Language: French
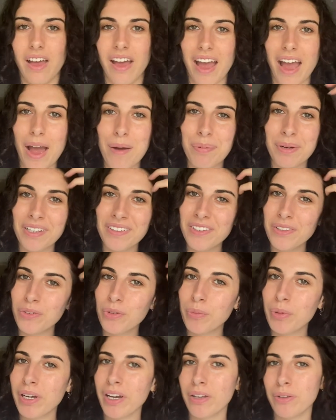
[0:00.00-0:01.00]
Après cette
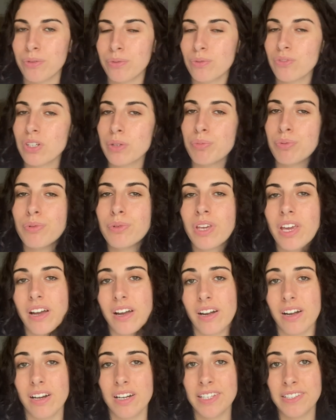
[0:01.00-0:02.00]
opération, j'ai plus
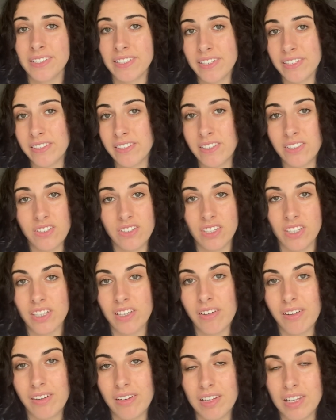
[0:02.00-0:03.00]
qu'à laisser
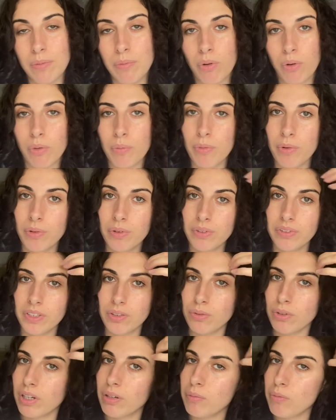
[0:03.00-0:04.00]
sécher euh, librement,
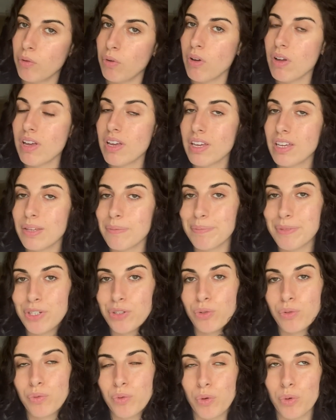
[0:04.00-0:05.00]
naturellement mes
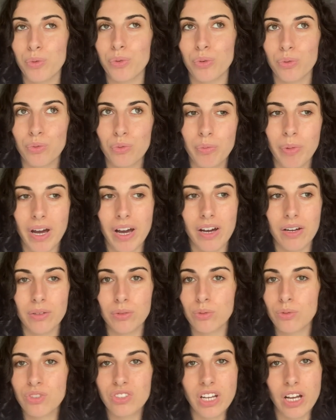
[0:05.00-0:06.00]
cheveux, surtout pas
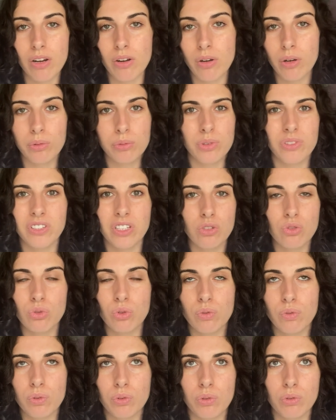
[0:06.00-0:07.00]
de chaleur, de
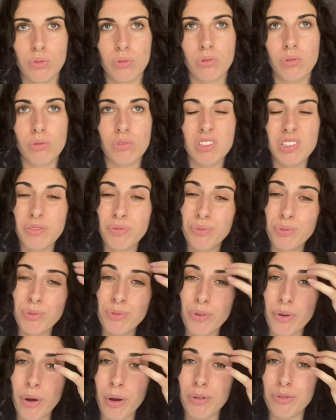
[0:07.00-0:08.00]
sèche-cheveux, de
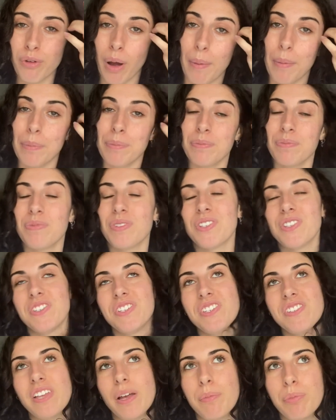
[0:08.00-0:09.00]
diffuseur, enfin même
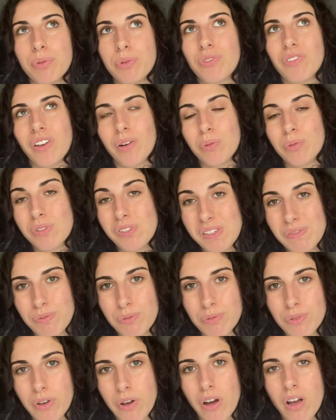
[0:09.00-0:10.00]
si ça peut se faire au
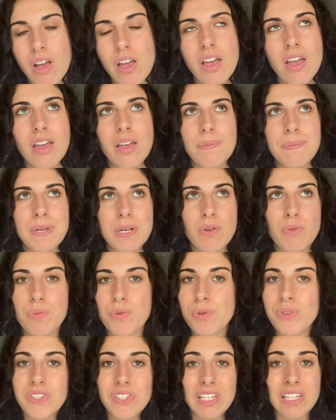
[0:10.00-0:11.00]
diffuseur, mais le
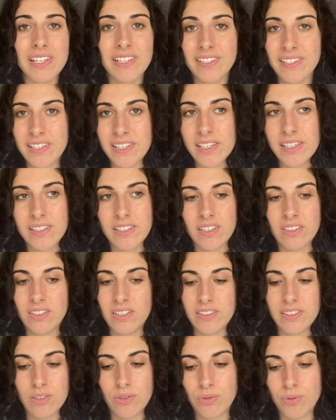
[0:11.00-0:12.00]
mieux c'est de laisser
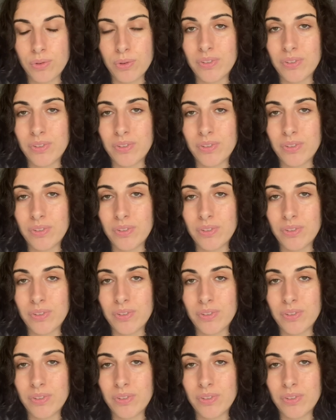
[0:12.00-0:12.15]
sécher ses cheveux